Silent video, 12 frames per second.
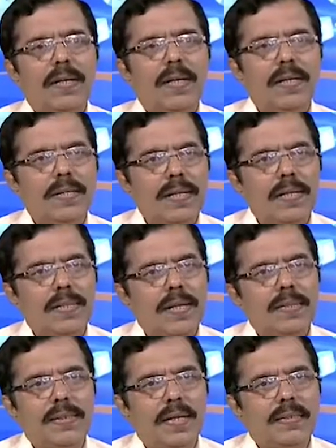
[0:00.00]
டிஜிட்டல்
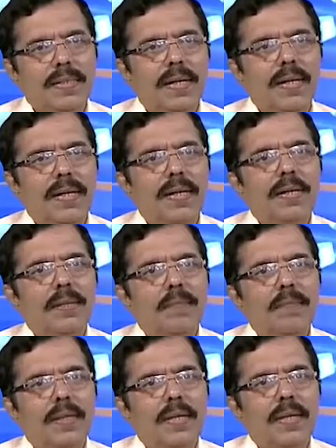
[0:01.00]
டிரான்சாக்ஷனில்
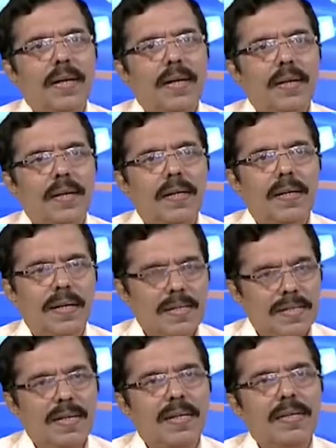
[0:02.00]
கேஷ்லெஸ்
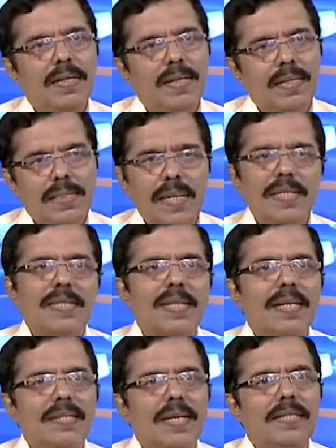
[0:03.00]
கேஷ் கேஷ்லெஸ்
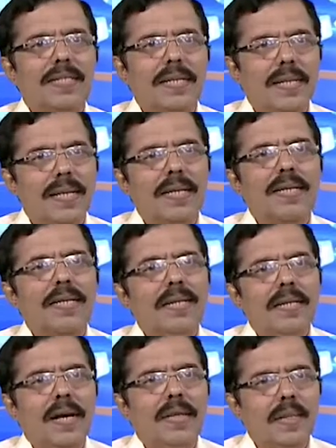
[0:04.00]
டிரான்சாக்ஷனில்
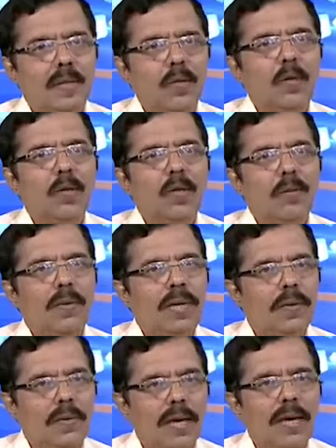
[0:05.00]
அந்த நூறு
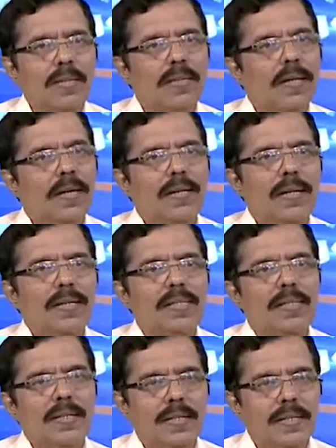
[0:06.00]
ரூபாய் ஒரு ஐந்தாறு
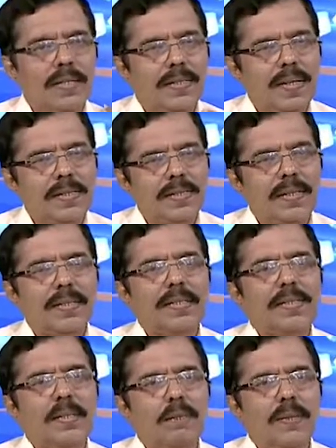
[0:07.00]
டிரான்ஸ்
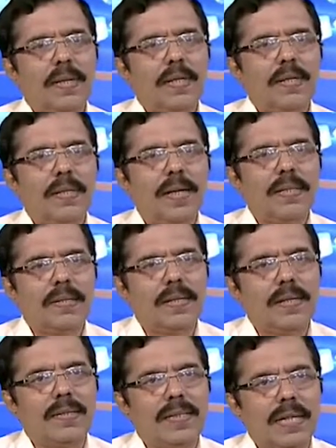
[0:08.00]
டிரான்சாக்ஷன்ஸுக்கு பிறகு
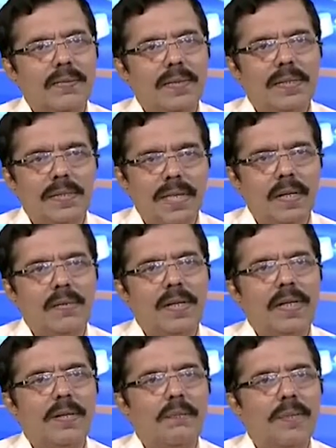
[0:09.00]
ஐந்தாறு செலவு
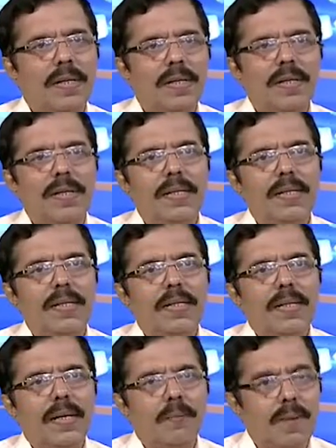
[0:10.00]
செலவுகளுக்கு பிறகு
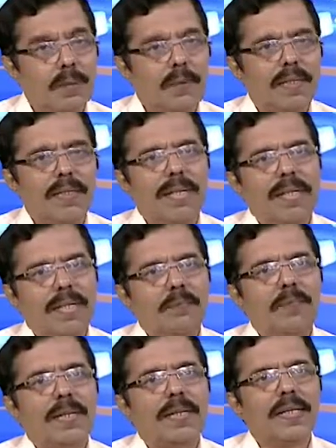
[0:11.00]
பரிமாற்றங்களுக்கு
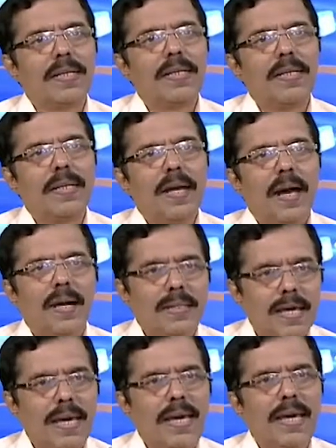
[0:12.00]
பிறகு
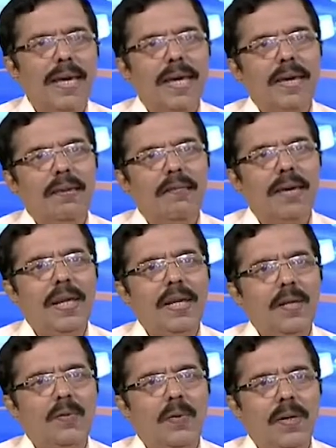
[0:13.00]
அதே
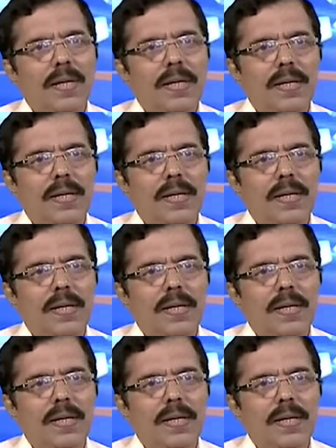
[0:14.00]
வேல்யூவோட